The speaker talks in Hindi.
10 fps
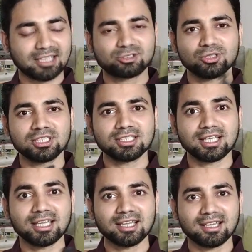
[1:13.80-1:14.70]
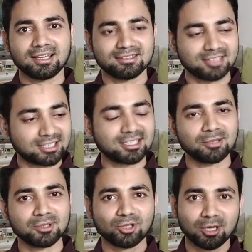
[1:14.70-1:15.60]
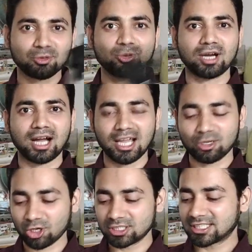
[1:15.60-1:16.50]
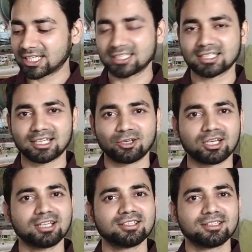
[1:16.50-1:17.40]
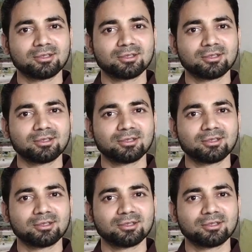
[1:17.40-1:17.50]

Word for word: एक्चुअली ये दिखने में तो आपको हाई क्वालिटी का लग रहा होगा